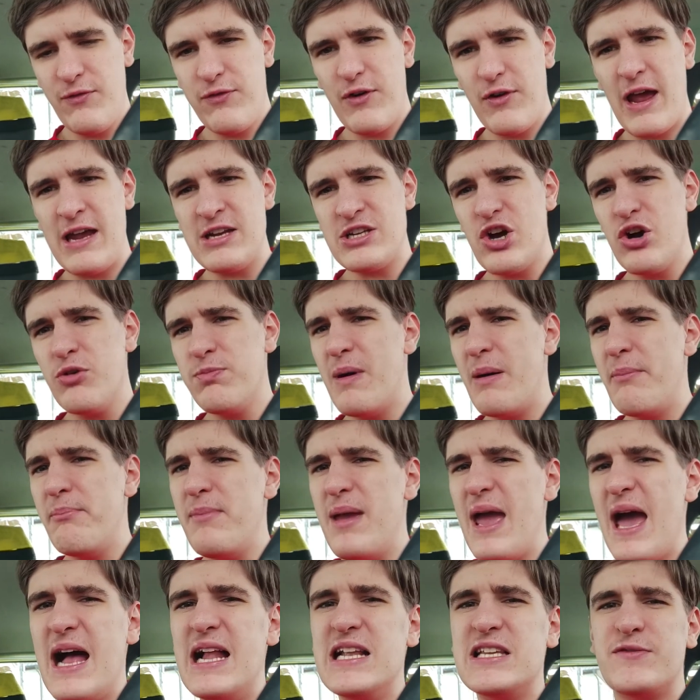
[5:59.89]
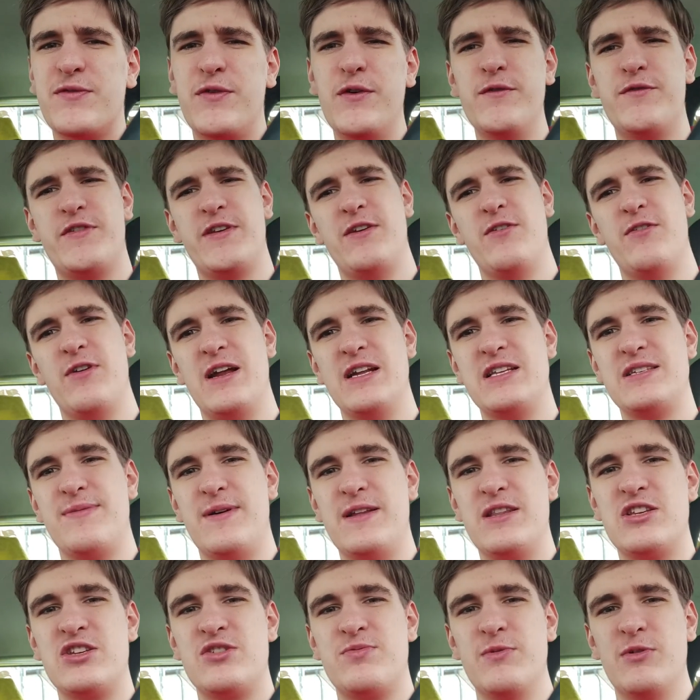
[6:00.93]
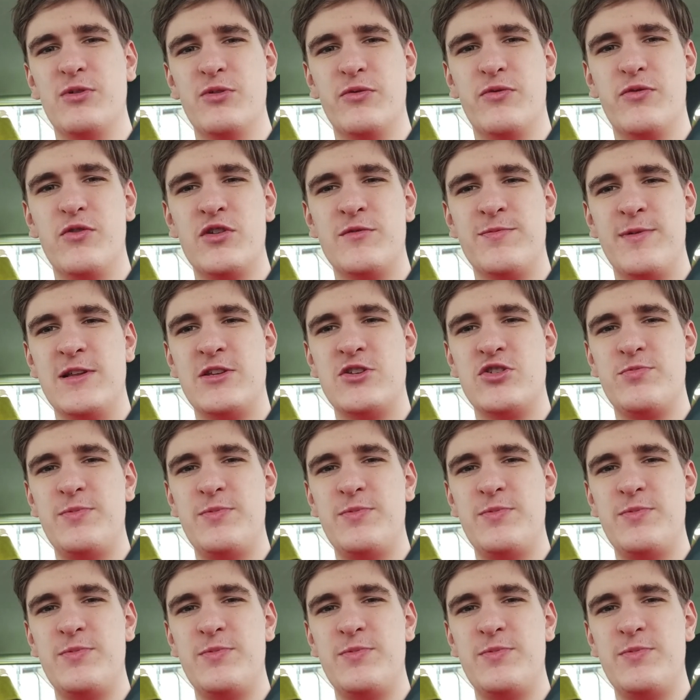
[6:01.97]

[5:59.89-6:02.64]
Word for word: vielleicht auch mal mehr als 15 oder 20 Minuten Fußball zu